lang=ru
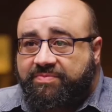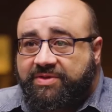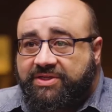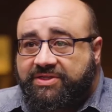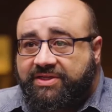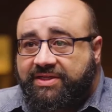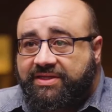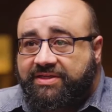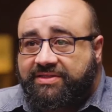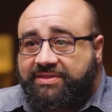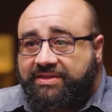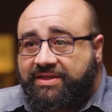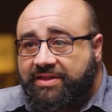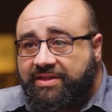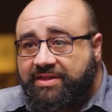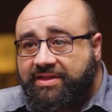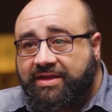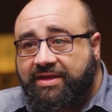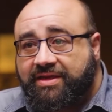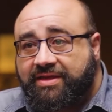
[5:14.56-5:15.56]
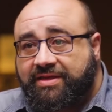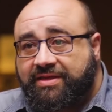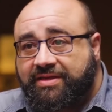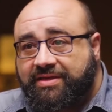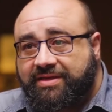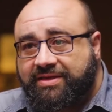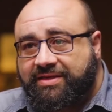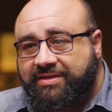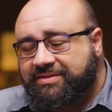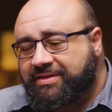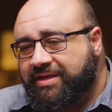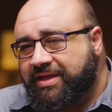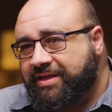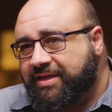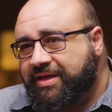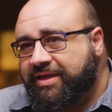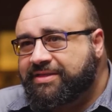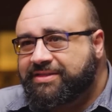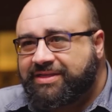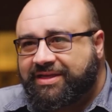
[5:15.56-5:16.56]
может ли компьютер думать, все
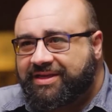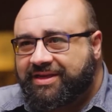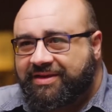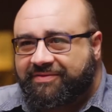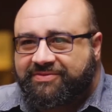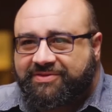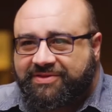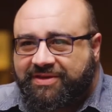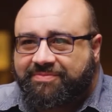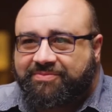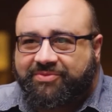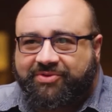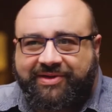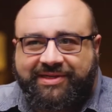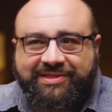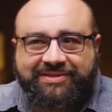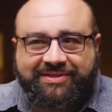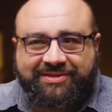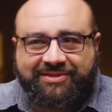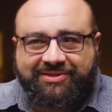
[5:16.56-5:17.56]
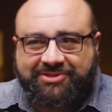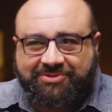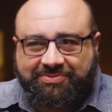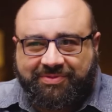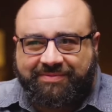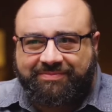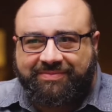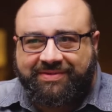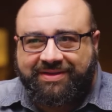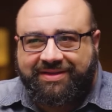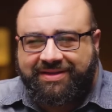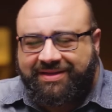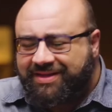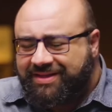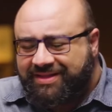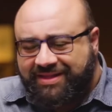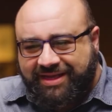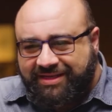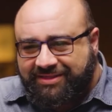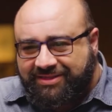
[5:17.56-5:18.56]
равно, что спросить, может ли плавать
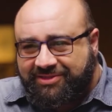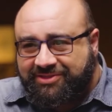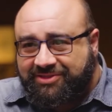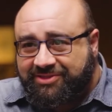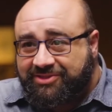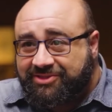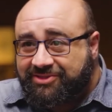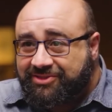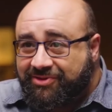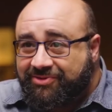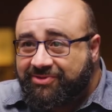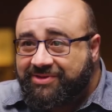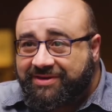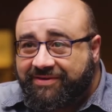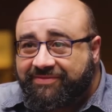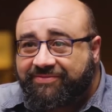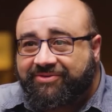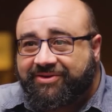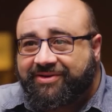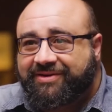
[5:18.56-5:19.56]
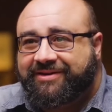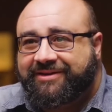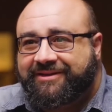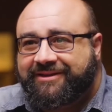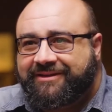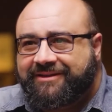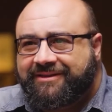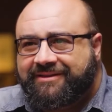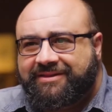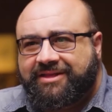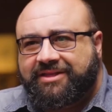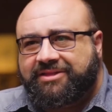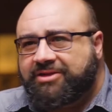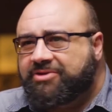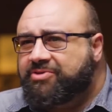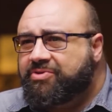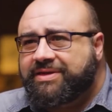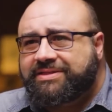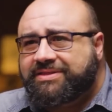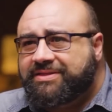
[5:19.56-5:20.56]
подводная лодка. Люди и компьютеры
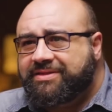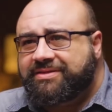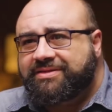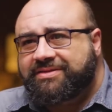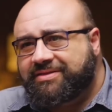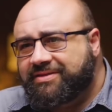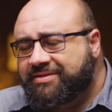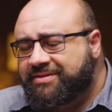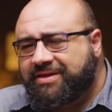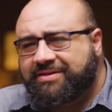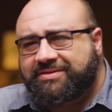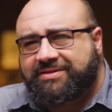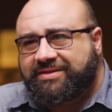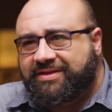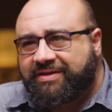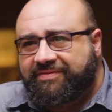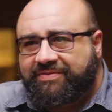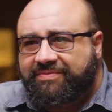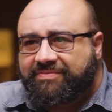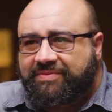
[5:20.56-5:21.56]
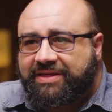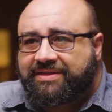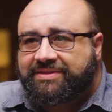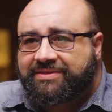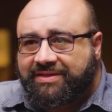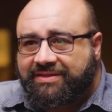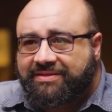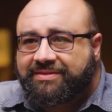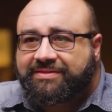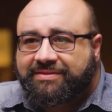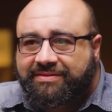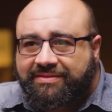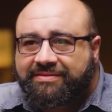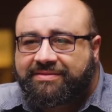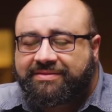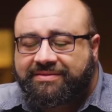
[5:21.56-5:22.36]
настолько разные, что этот вопрос не имеет смысла.